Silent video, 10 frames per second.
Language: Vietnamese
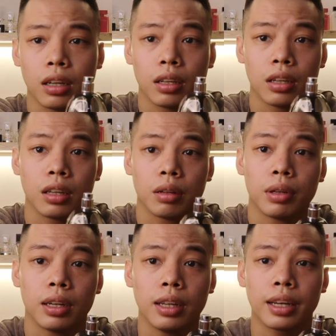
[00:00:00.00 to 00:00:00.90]
Ê,
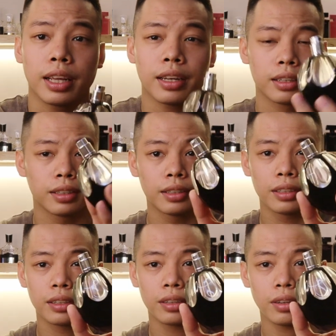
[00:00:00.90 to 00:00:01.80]
nét
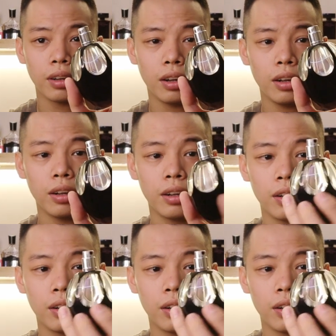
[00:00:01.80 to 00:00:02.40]
đó